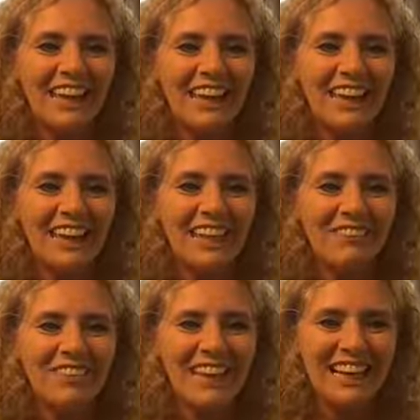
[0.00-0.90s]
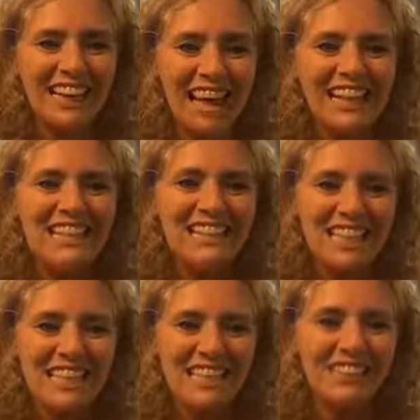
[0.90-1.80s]
eh, Maria
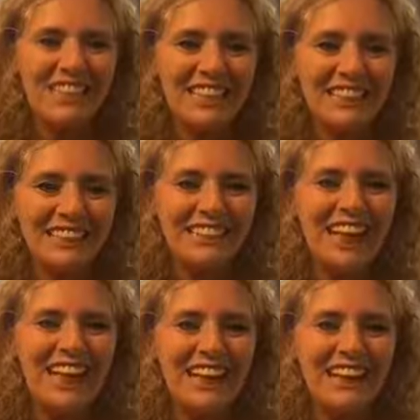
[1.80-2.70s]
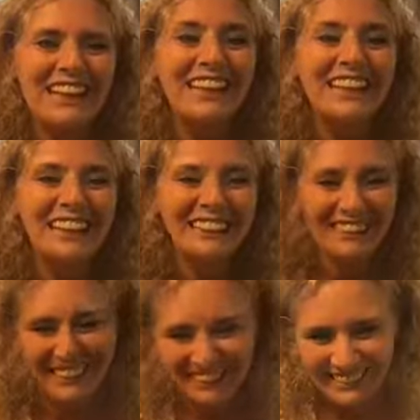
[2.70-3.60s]
Grazia, Simonetta,
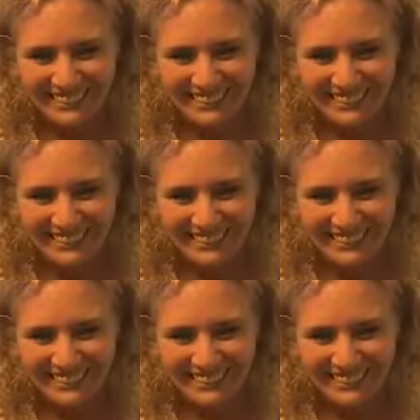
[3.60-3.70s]
Leti,